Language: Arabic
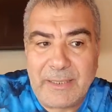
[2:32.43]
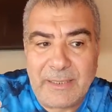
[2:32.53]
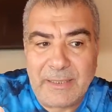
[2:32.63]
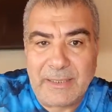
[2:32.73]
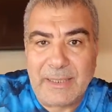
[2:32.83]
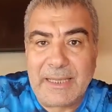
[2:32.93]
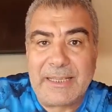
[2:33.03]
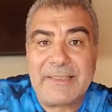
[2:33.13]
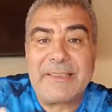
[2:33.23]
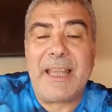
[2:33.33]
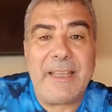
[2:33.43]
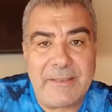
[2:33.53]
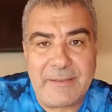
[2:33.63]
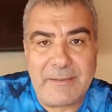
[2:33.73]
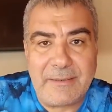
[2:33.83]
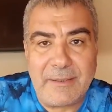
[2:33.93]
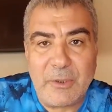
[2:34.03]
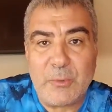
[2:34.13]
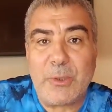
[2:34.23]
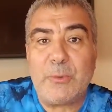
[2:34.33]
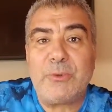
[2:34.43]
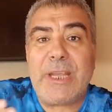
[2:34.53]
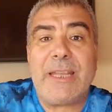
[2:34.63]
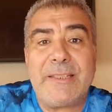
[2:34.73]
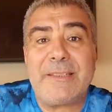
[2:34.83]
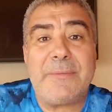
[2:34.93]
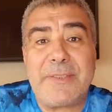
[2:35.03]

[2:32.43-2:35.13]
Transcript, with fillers: آه، أن أستعد وأجهز